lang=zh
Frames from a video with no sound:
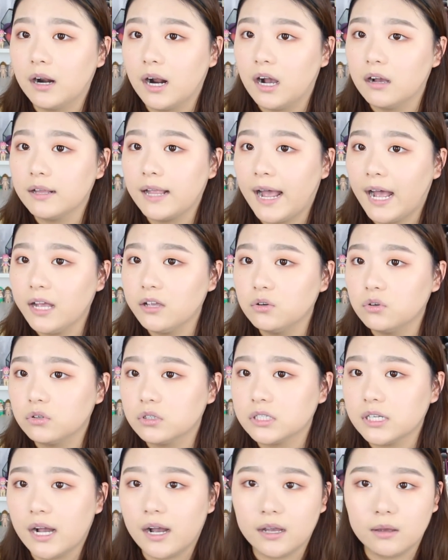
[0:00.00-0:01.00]
然后它
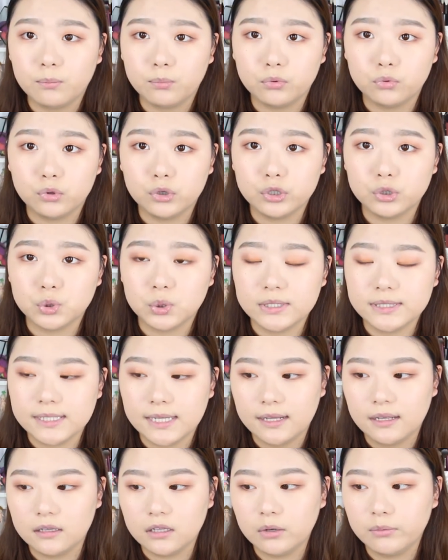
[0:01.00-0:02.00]
用上也不会说
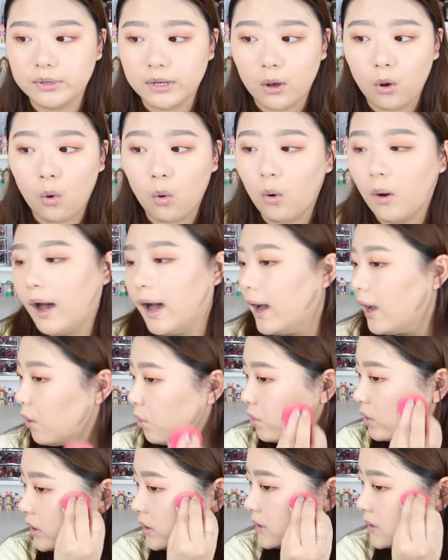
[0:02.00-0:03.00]
显得特别黄
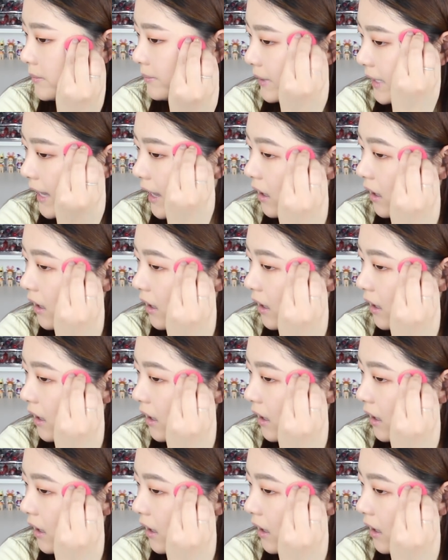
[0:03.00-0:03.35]
啊，或者怎么